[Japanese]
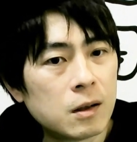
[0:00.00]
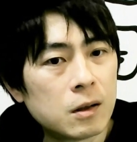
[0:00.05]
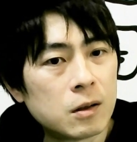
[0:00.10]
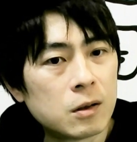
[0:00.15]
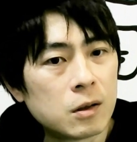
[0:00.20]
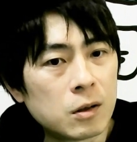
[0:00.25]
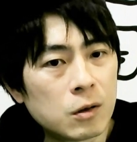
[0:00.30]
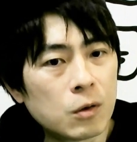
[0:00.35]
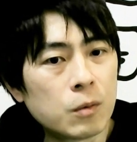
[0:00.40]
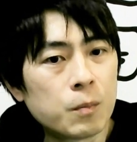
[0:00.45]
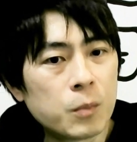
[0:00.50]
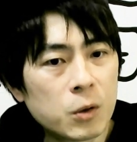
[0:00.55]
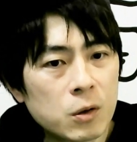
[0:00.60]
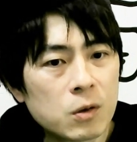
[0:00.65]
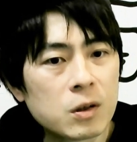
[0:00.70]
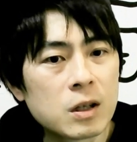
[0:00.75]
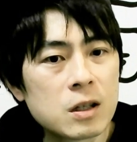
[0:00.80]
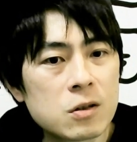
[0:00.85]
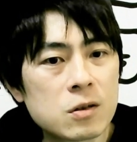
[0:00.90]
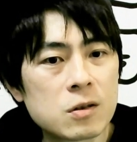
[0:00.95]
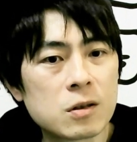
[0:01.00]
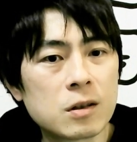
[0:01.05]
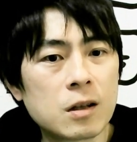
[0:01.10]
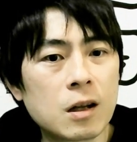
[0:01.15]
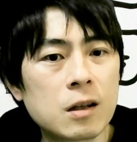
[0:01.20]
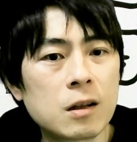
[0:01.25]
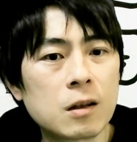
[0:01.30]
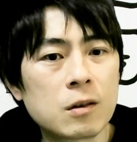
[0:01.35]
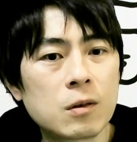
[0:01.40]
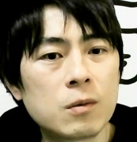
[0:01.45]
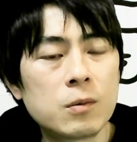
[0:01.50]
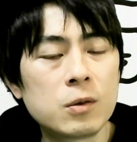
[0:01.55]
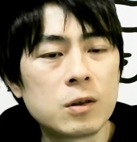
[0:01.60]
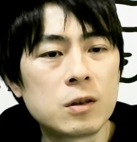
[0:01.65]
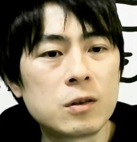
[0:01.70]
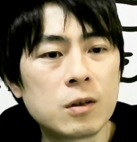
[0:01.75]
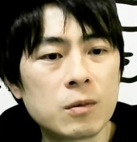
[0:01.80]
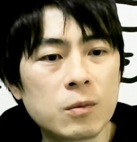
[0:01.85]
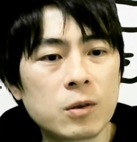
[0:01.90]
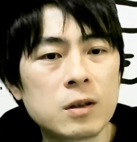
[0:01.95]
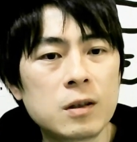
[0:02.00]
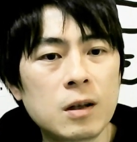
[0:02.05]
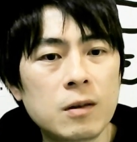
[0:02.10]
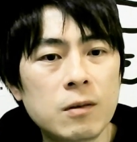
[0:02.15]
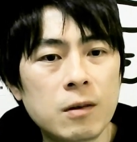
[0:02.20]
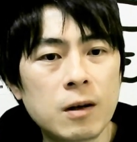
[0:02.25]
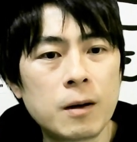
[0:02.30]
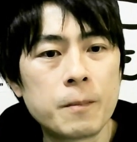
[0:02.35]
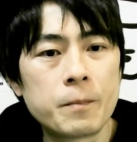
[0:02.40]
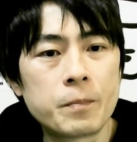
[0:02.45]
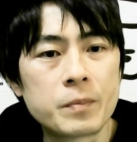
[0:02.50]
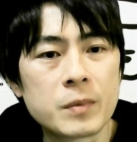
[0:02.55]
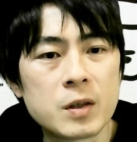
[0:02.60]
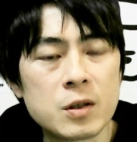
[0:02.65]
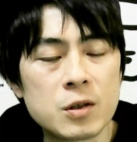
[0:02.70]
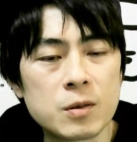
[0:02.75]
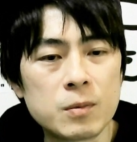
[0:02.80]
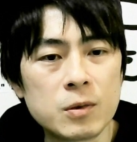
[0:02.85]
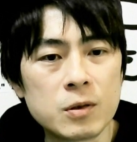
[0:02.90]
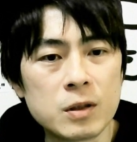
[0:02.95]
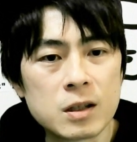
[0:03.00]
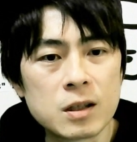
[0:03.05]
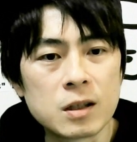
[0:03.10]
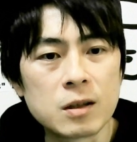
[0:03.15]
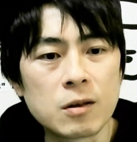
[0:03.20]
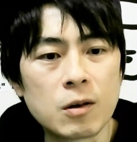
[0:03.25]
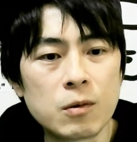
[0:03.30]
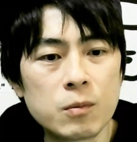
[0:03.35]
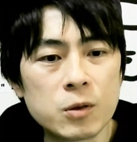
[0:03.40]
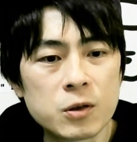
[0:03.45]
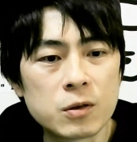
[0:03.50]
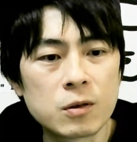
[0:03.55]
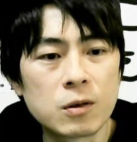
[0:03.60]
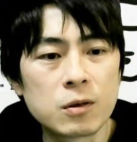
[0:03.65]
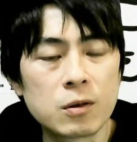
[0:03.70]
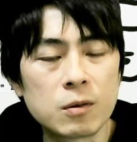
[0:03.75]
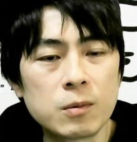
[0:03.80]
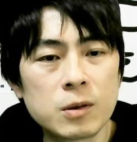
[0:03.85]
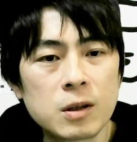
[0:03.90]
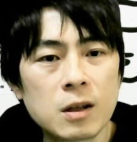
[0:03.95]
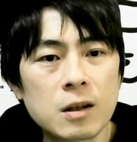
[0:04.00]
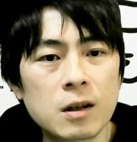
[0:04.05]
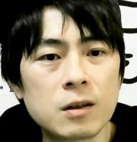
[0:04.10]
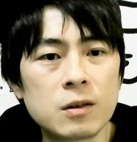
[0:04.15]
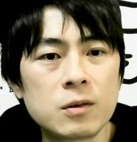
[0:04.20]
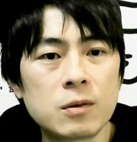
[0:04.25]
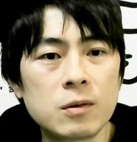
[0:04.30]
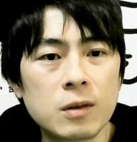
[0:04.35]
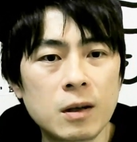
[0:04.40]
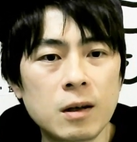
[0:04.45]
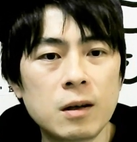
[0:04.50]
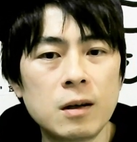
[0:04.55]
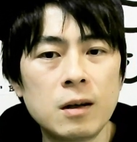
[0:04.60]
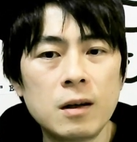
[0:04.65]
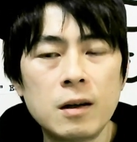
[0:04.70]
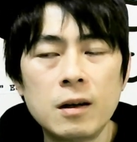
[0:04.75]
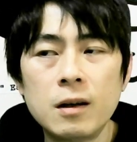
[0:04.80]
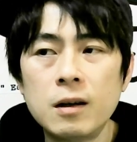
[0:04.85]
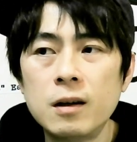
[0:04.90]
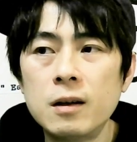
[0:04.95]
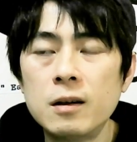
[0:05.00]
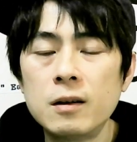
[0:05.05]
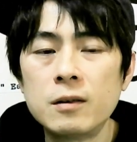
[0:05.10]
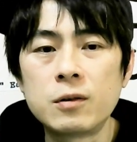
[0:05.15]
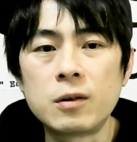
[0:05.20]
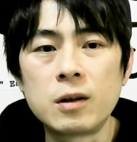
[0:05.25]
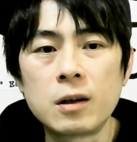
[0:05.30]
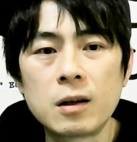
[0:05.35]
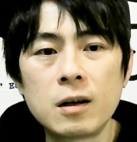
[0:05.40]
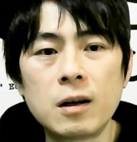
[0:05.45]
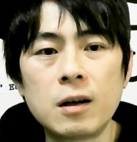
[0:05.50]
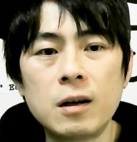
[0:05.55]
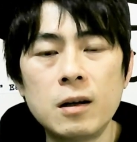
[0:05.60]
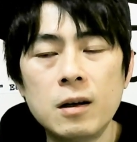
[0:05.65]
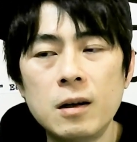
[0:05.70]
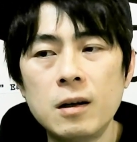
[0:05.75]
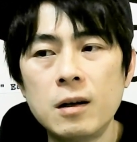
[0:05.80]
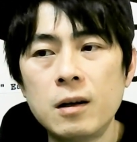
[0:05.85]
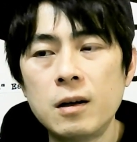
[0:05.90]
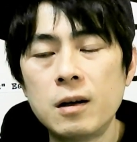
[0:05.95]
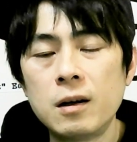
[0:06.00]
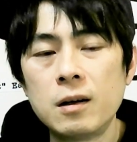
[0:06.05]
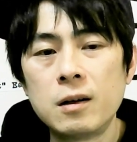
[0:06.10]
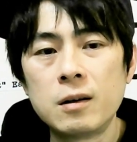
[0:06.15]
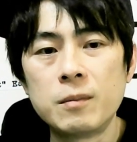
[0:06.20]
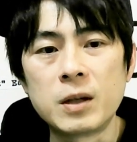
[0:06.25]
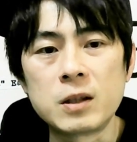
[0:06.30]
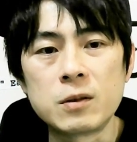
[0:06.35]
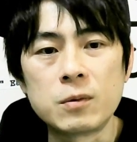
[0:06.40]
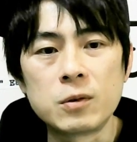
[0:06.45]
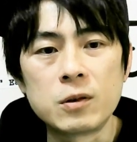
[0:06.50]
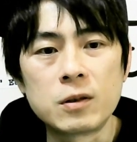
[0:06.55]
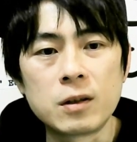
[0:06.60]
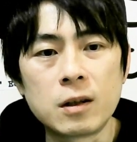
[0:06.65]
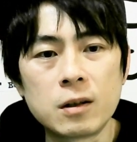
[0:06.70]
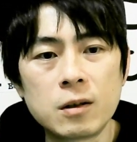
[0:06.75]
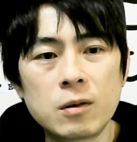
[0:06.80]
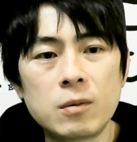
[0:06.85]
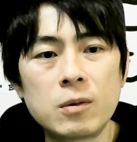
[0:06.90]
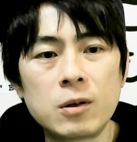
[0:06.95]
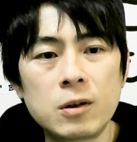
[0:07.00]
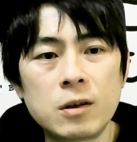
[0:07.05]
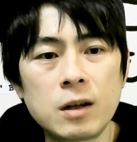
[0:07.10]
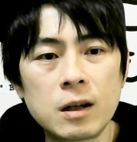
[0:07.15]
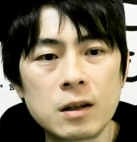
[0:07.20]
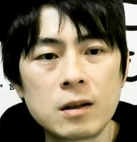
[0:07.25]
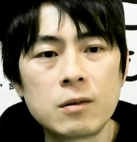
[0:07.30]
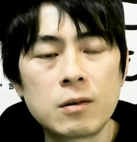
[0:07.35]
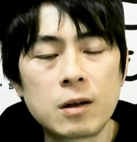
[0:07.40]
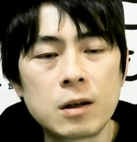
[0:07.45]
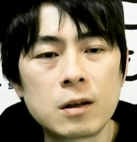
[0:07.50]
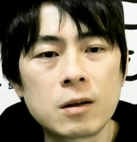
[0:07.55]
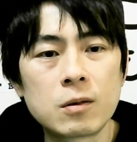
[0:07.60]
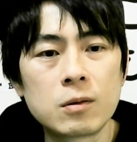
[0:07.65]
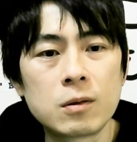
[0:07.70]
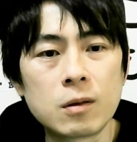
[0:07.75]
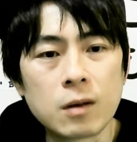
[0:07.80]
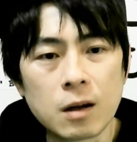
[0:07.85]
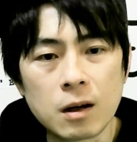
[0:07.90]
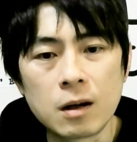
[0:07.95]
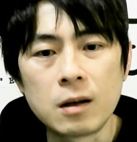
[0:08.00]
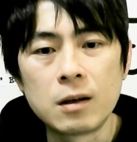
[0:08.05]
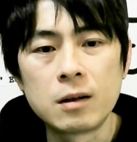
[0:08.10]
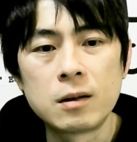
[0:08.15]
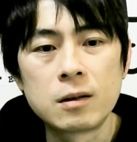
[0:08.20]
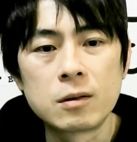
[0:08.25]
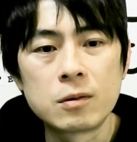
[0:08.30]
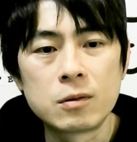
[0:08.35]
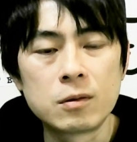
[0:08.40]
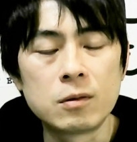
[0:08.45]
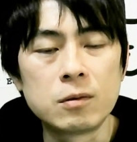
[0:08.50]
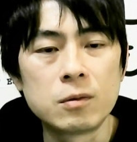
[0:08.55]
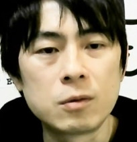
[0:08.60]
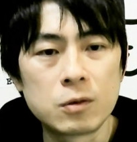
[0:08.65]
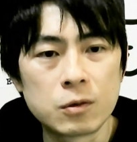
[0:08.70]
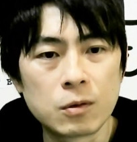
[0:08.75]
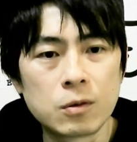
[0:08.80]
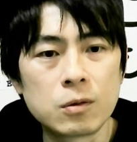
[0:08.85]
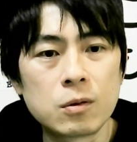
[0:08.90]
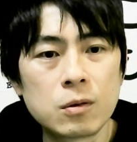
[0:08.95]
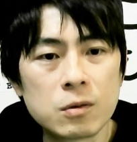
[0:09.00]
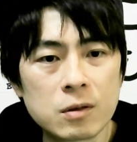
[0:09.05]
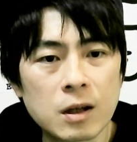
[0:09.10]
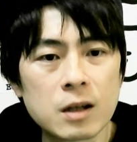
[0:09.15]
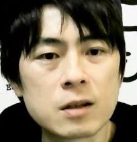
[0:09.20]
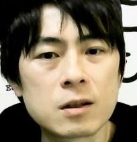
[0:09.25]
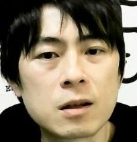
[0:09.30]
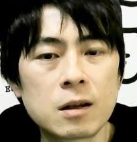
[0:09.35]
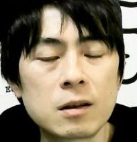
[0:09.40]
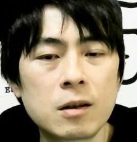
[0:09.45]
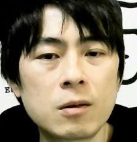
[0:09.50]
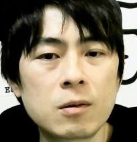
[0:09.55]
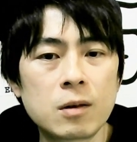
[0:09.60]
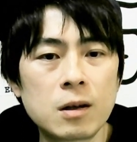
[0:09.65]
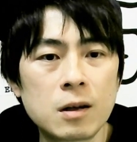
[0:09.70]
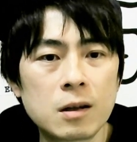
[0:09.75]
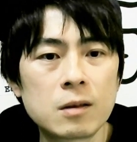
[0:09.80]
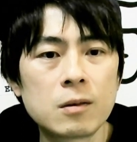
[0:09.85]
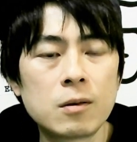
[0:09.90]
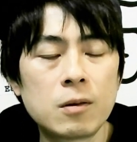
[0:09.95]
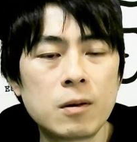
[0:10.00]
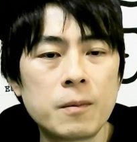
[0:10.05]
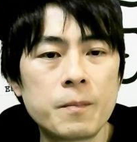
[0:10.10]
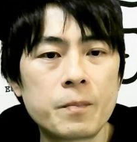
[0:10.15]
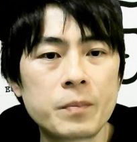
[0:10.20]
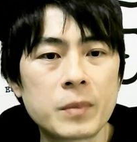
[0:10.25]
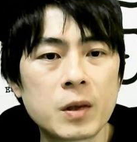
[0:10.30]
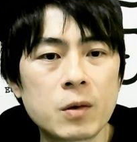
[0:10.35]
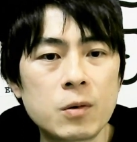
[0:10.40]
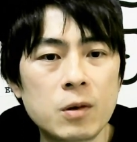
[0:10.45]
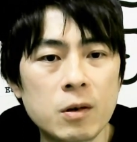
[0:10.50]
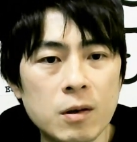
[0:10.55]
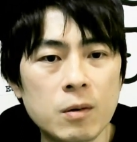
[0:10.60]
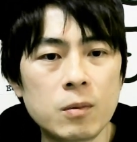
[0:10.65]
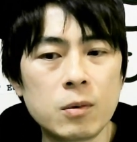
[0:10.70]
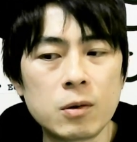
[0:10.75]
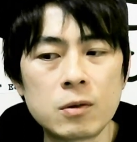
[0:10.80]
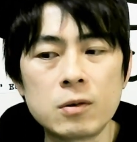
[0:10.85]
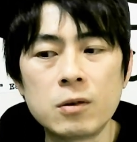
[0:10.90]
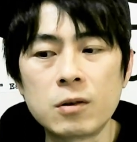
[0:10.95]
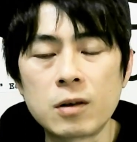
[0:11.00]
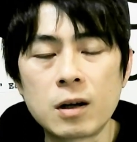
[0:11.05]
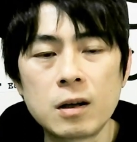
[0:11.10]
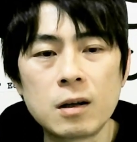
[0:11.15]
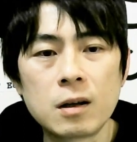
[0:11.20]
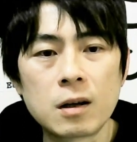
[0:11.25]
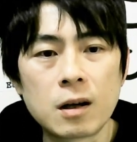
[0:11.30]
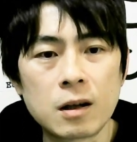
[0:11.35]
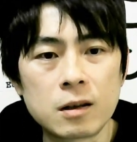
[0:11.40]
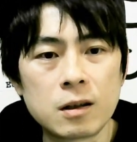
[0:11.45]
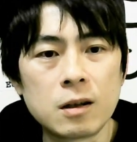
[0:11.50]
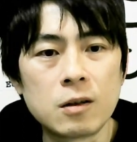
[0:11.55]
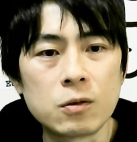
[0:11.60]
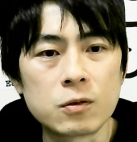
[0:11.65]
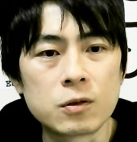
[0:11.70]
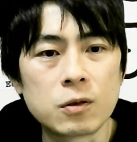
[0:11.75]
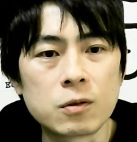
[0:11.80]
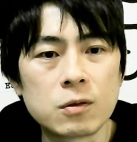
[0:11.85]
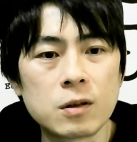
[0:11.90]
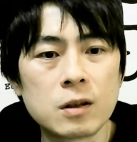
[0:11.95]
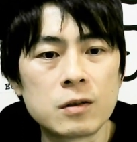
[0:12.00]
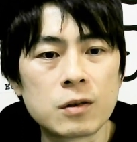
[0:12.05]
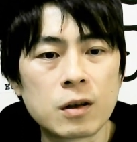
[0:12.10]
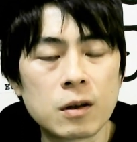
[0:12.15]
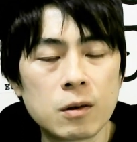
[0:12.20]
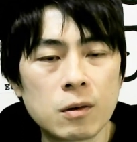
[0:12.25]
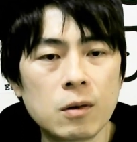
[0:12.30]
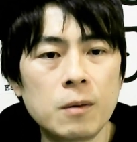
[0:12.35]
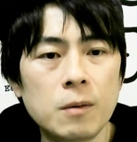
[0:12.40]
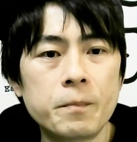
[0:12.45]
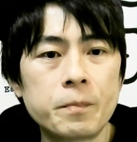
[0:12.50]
よっぽど傷ついたんだと思うんですよ、茂木さんは。自分自身は面白いと思ってたんでしょうね。それが、松本さんにおもろないって言われたことが、うん、相当悔しかったのかなと。これは僕の勝手な憶測ですけど、